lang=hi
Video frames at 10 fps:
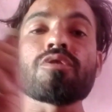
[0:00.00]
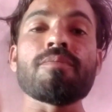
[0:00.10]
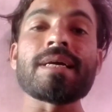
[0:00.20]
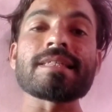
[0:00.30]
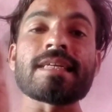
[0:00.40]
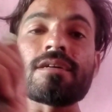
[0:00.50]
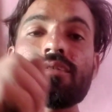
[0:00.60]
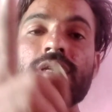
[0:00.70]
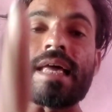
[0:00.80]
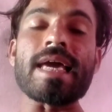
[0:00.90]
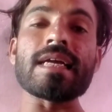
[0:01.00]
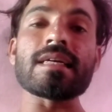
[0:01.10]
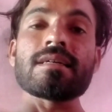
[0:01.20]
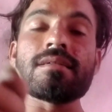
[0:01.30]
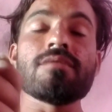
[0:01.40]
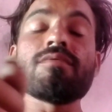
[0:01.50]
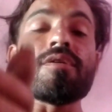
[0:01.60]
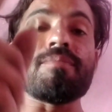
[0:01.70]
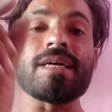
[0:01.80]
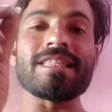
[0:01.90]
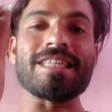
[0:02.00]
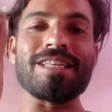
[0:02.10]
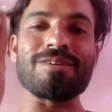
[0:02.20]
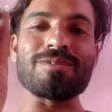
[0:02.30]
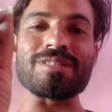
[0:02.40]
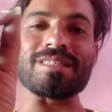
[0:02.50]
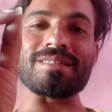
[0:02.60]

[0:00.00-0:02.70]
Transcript: तो मेरे चैनल को लाइक वो मेरे चैनल को